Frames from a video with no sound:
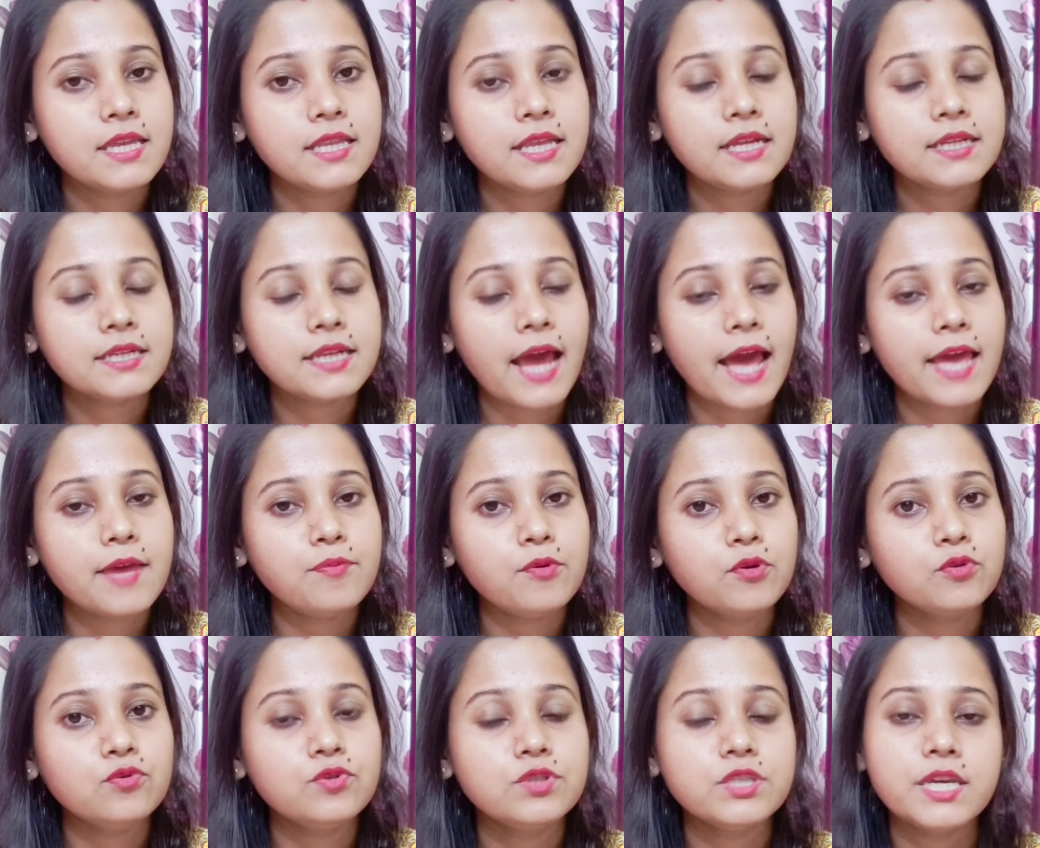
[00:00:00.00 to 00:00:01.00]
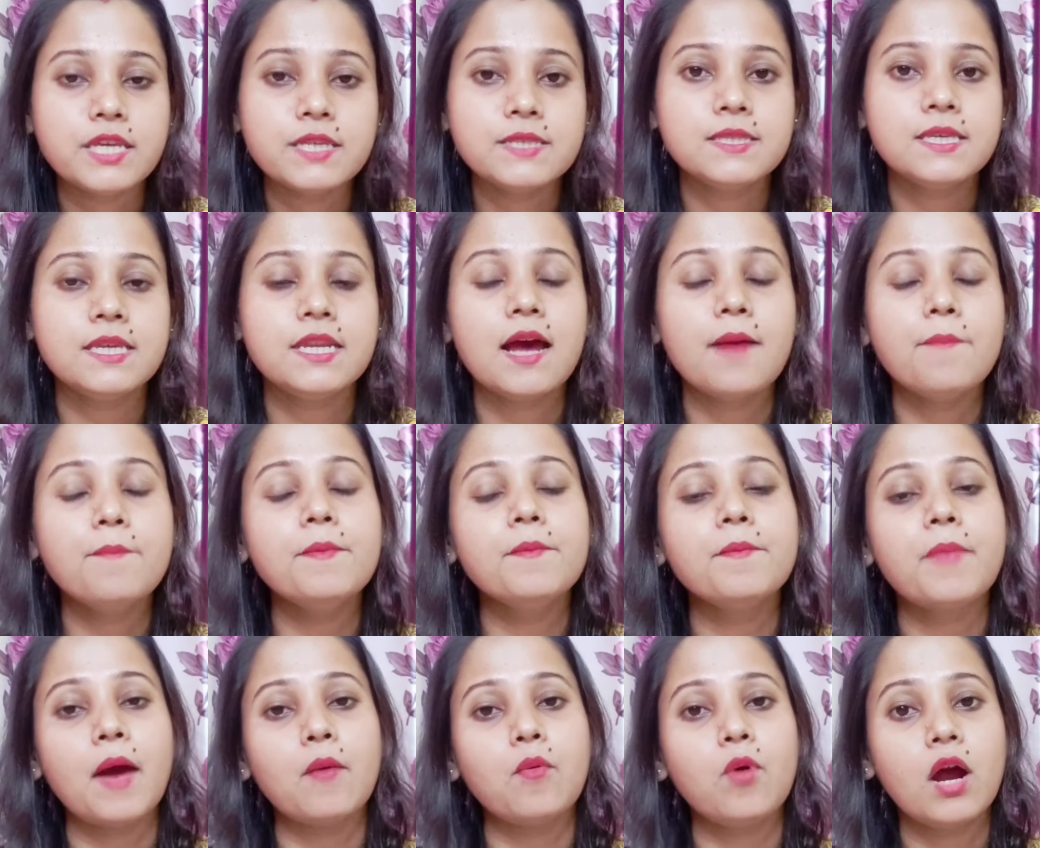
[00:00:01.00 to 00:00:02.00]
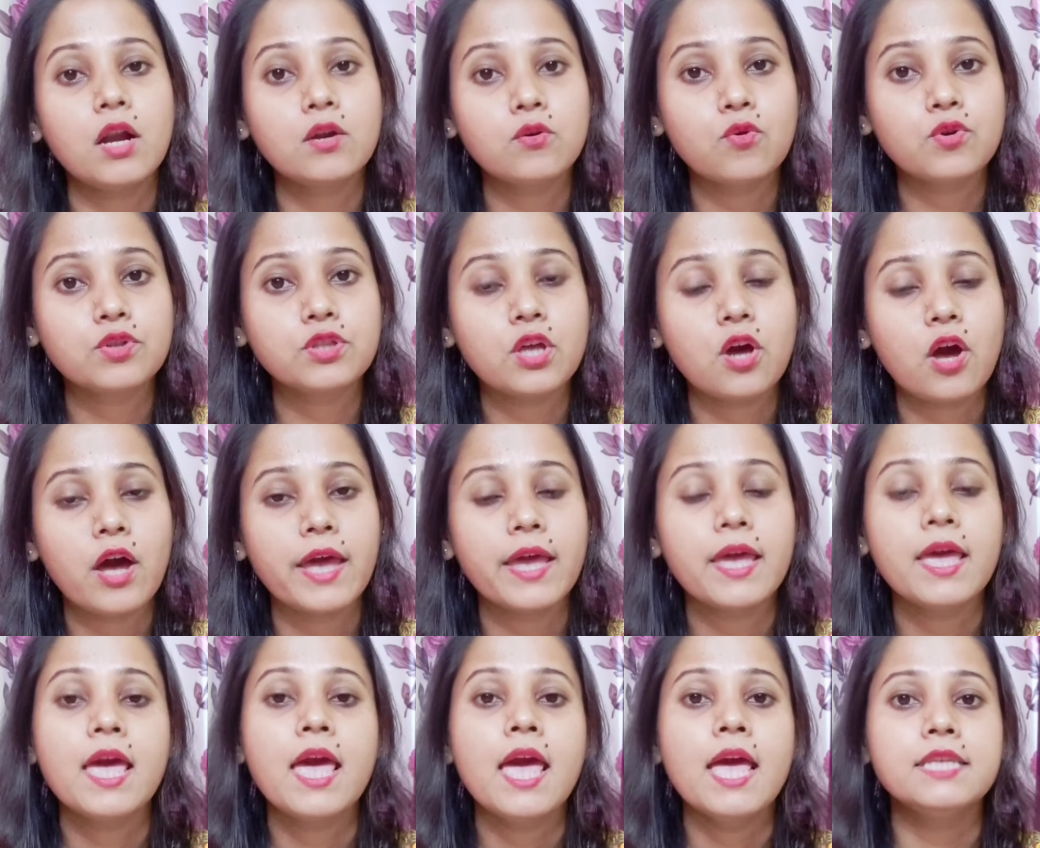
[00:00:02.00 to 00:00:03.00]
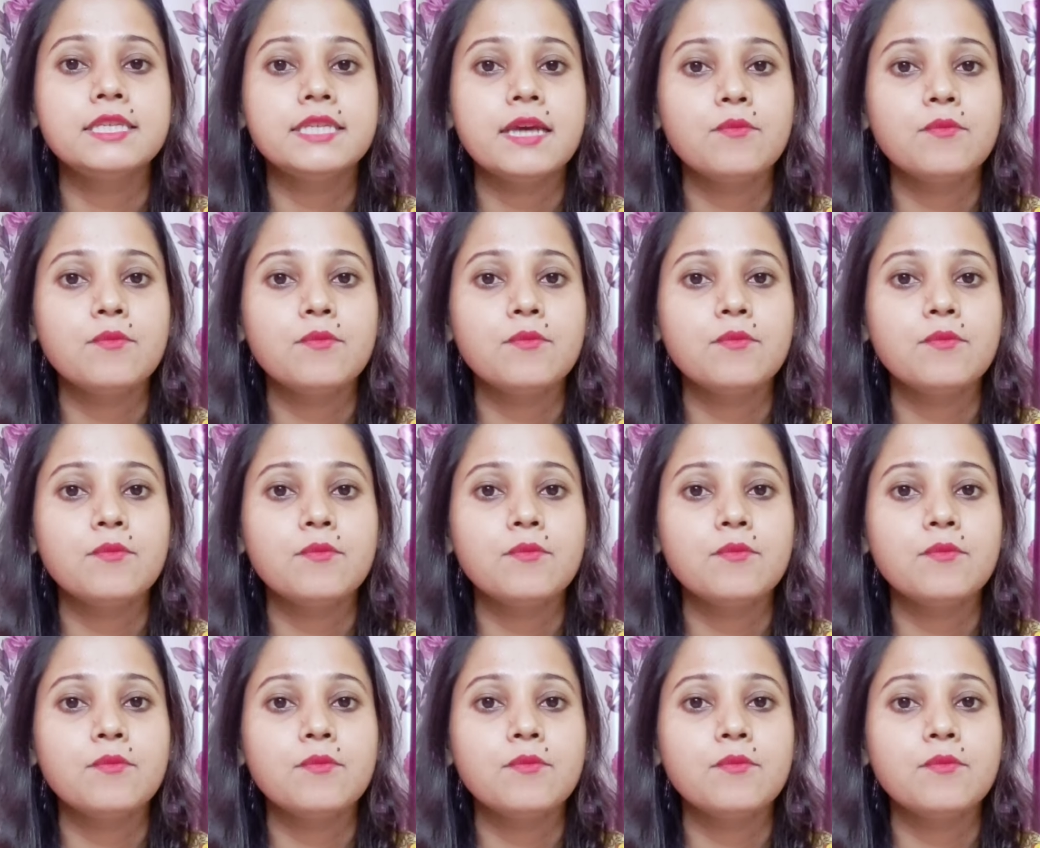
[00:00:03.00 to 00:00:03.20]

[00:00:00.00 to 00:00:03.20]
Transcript: স্কিনের টাইপ অনুযায়ী সিরাম ব্যবহার করতে হয়